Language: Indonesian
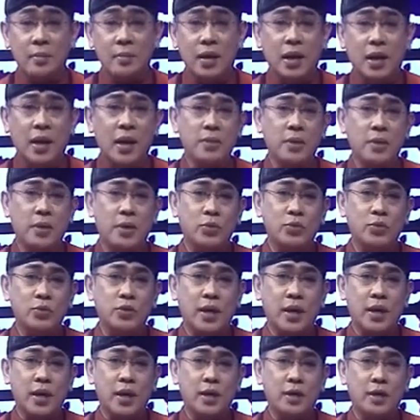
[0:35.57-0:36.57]
mengalami
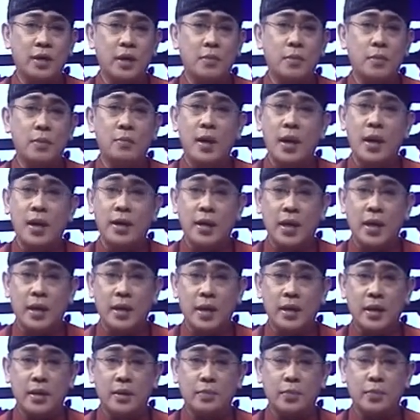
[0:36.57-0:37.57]
kerusakan yang
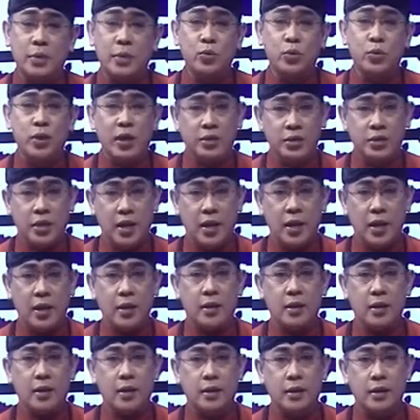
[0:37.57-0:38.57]
membahayakan pengguna
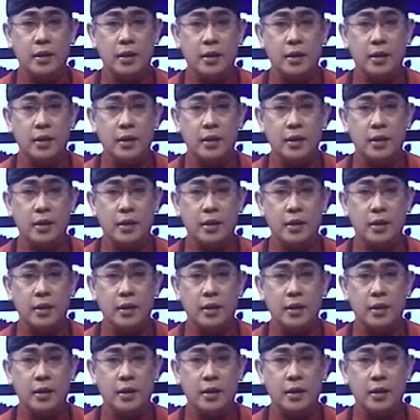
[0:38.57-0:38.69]
jalan.